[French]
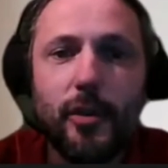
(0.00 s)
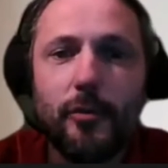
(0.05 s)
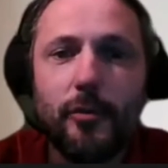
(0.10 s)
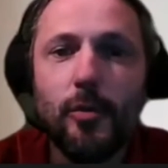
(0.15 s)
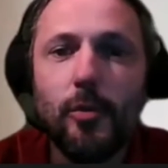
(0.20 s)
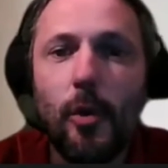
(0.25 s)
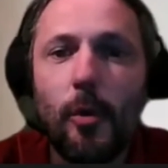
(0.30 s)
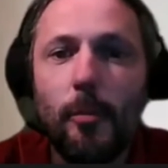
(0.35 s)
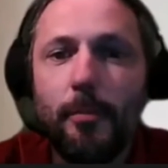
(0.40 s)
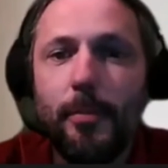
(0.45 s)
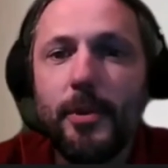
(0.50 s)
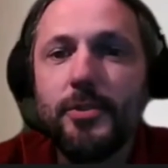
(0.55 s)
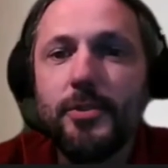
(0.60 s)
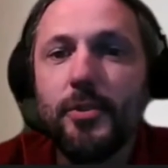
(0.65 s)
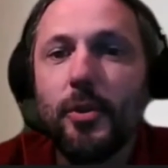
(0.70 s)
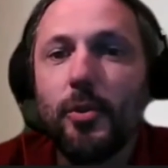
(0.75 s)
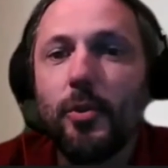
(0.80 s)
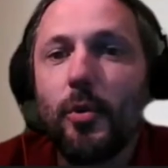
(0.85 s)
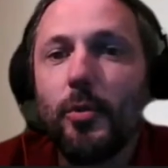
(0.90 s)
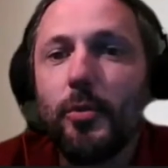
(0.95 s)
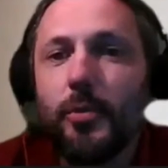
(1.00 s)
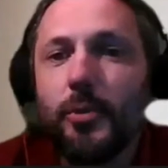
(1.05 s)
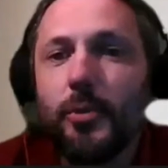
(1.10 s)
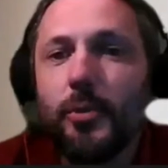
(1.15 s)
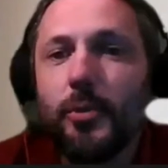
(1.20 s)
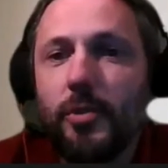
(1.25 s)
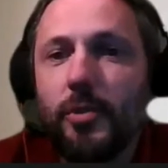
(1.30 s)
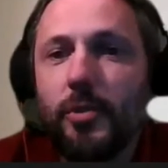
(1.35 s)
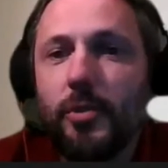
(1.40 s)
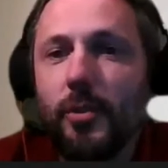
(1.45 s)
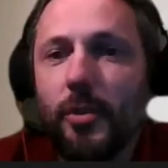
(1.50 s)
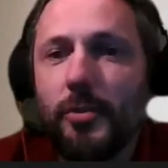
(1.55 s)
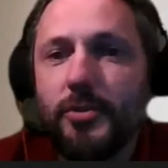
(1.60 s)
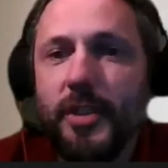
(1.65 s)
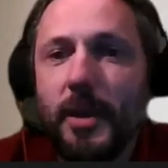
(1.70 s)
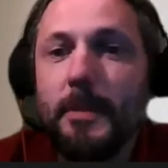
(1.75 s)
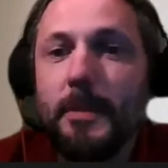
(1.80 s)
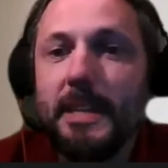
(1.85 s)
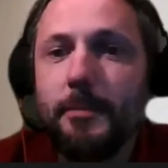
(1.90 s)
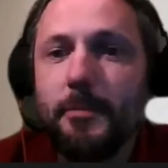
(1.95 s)
Souvenez-vous, le poste de conducteur
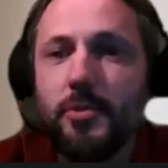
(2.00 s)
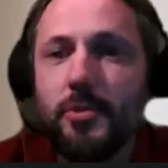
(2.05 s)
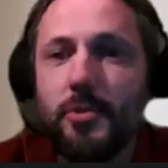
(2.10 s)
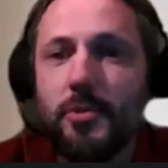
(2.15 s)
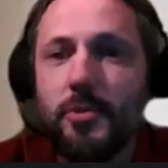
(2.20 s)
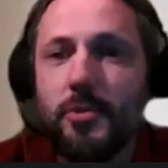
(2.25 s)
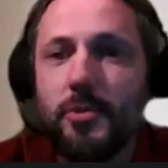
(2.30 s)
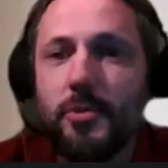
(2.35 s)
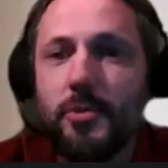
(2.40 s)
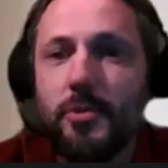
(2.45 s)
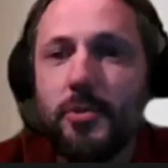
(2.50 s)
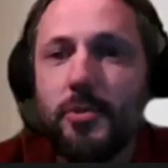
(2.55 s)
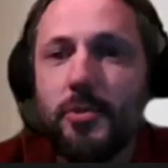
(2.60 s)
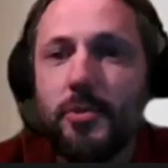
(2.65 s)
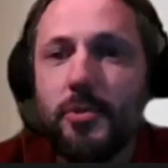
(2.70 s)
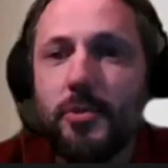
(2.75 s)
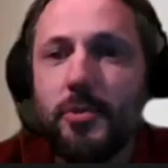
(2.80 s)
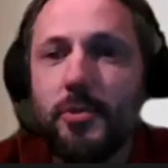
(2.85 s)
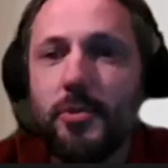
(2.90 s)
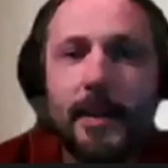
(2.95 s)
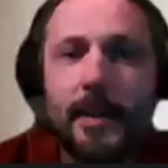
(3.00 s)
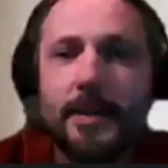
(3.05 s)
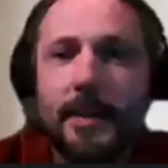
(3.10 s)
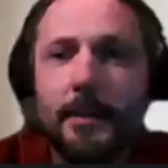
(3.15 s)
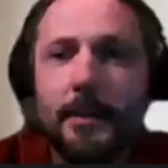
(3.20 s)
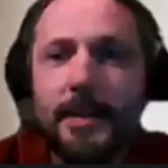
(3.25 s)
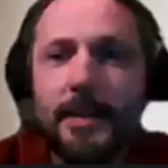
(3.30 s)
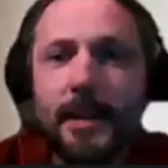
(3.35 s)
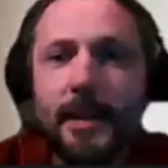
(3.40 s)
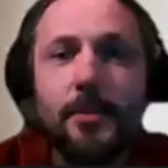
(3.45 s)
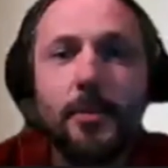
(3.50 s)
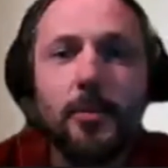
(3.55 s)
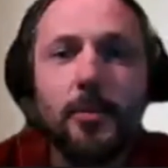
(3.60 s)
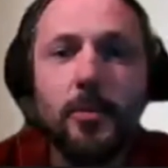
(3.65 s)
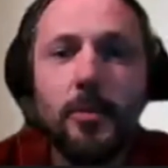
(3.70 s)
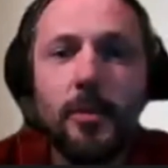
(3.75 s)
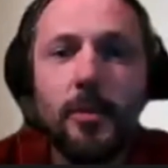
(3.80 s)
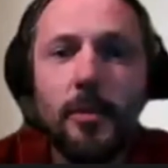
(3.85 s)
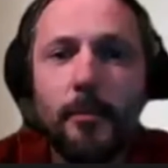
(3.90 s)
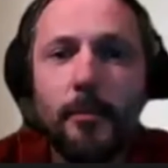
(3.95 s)
de l'ancien minibus de la commune était
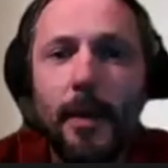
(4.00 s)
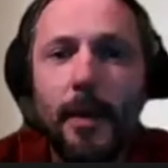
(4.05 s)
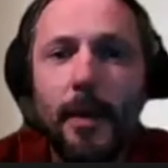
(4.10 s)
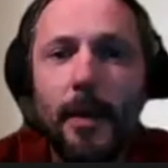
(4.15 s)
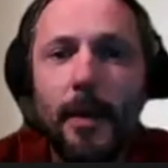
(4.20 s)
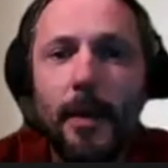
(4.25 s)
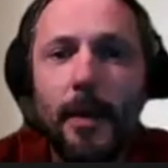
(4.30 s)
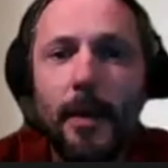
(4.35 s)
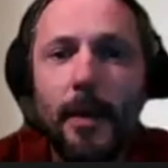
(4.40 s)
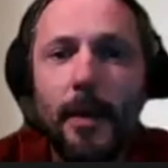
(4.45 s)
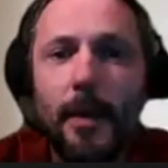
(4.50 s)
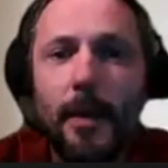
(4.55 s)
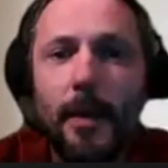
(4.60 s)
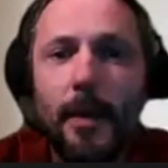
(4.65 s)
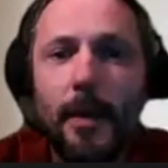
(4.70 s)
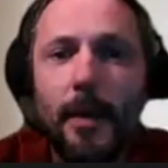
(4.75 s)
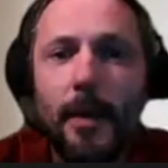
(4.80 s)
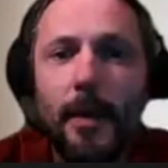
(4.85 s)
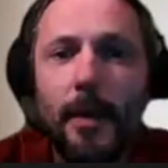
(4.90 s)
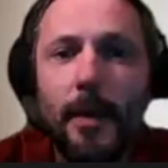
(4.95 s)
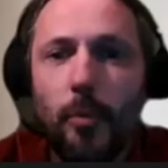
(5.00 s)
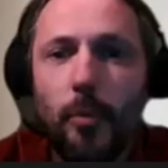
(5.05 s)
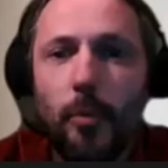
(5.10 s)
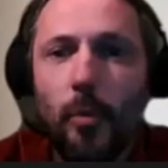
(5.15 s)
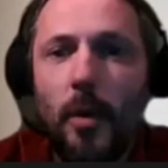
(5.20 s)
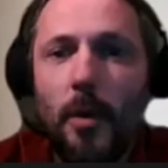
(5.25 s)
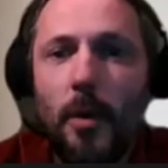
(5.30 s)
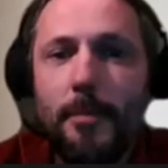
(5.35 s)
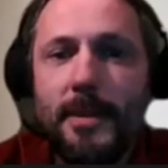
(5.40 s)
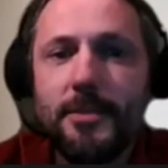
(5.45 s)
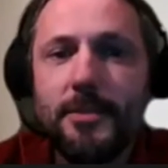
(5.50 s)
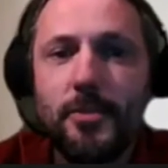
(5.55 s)
bien tenu par un agent de la ville.